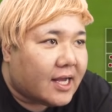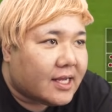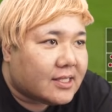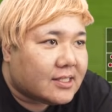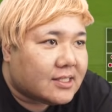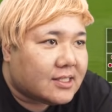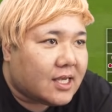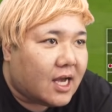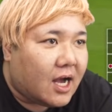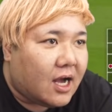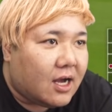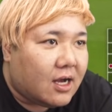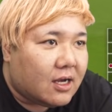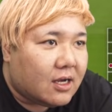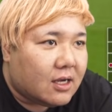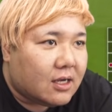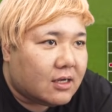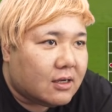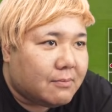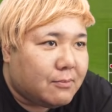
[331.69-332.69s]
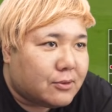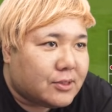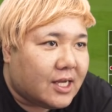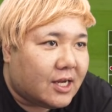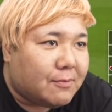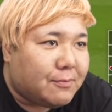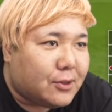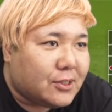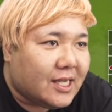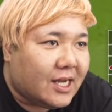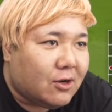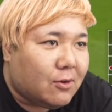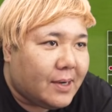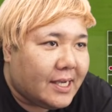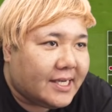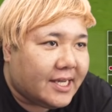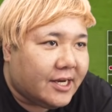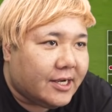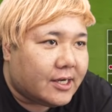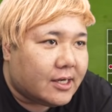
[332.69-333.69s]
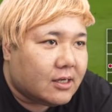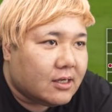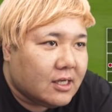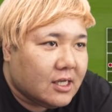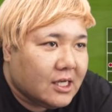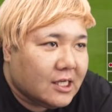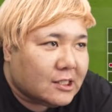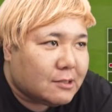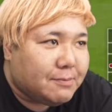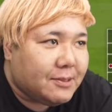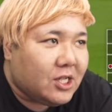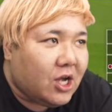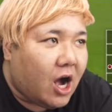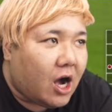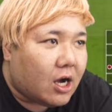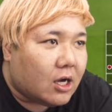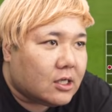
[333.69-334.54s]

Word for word: さポリターノポリターノお前いけるスピード